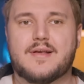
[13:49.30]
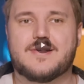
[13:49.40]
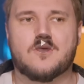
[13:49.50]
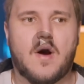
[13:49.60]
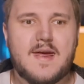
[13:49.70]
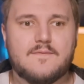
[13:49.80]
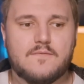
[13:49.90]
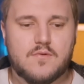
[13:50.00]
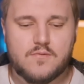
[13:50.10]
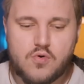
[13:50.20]
Dass so
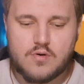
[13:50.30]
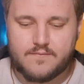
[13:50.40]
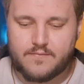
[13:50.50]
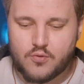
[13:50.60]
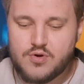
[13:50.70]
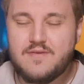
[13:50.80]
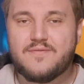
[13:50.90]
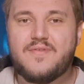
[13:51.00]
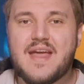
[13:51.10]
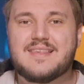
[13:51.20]
ein
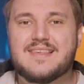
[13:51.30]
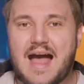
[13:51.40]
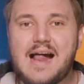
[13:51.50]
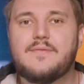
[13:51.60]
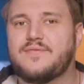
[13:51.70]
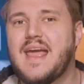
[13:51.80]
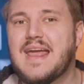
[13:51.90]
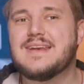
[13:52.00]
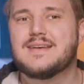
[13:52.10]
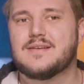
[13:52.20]
universal
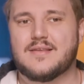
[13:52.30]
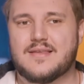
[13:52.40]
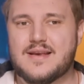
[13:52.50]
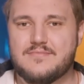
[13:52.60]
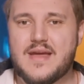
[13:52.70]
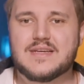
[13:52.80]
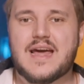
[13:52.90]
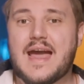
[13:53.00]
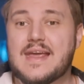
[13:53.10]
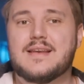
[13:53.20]
veränderndes Element
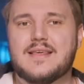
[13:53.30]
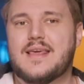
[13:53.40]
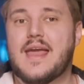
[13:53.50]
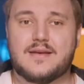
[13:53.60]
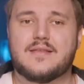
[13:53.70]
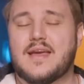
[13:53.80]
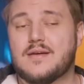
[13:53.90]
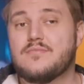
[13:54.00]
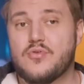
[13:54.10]
eigentlich hätte sein